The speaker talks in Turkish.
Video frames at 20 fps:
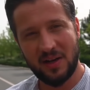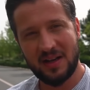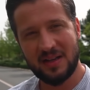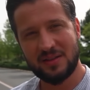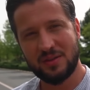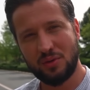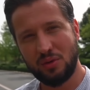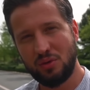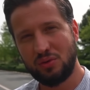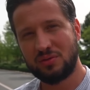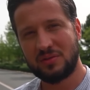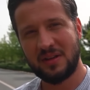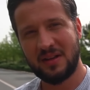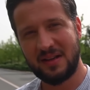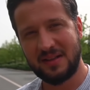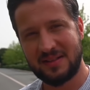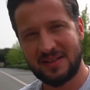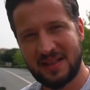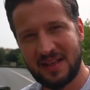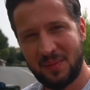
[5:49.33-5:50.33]
bazı lüks
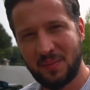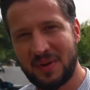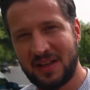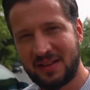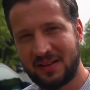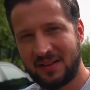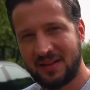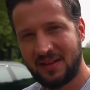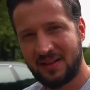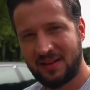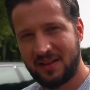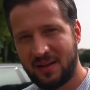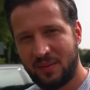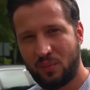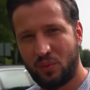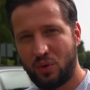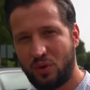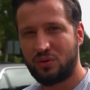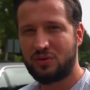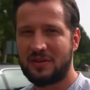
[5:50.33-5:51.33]
araç
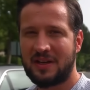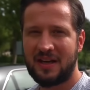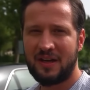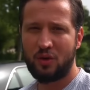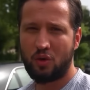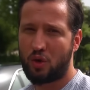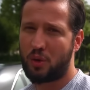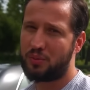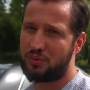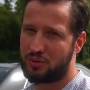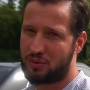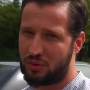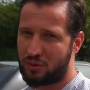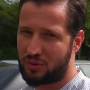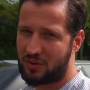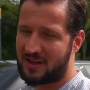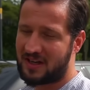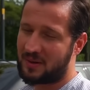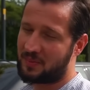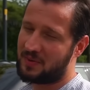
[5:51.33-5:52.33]
segmentlerinde bu özellik opsiyon
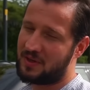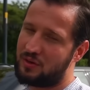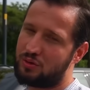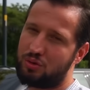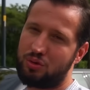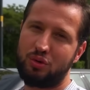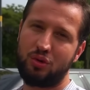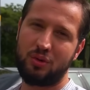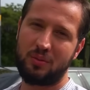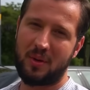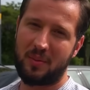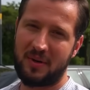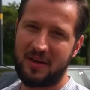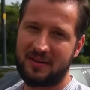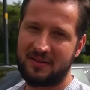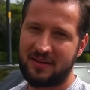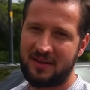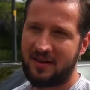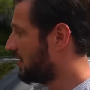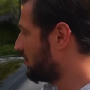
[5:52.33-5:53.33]
olarak bile sunulmamakta.